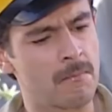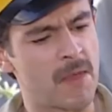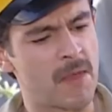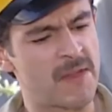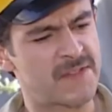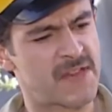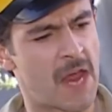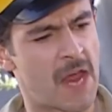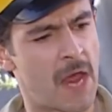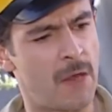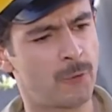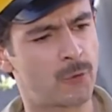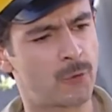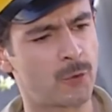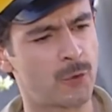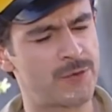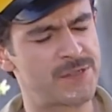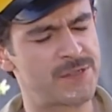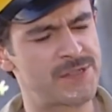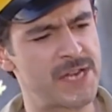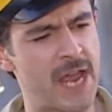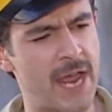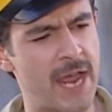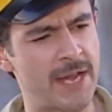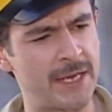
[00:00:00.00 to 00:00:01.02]
اذا انتم
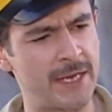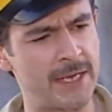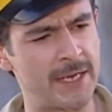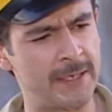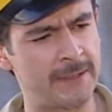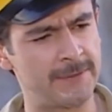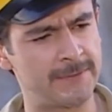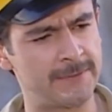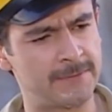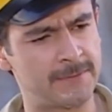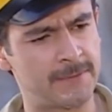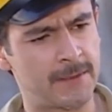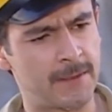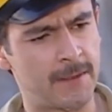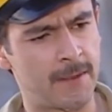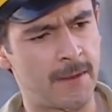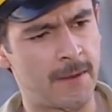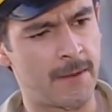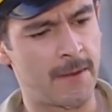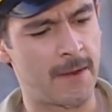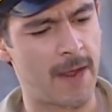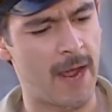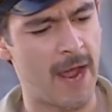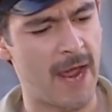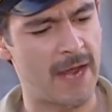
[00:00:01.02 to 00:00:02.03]
نسيانين
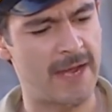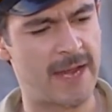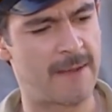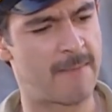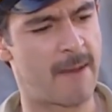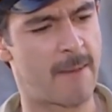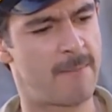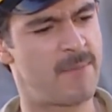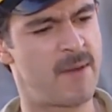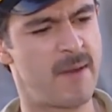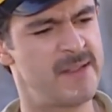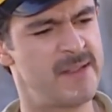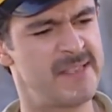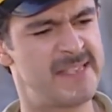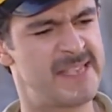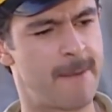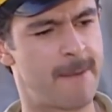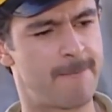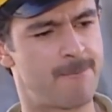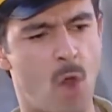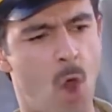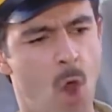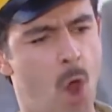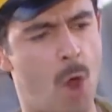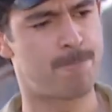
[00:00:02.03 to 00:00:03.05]
نحن ما بننسى
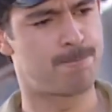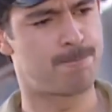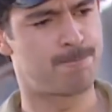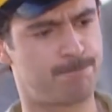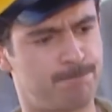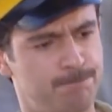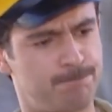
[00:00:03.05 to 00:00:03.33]
بنوب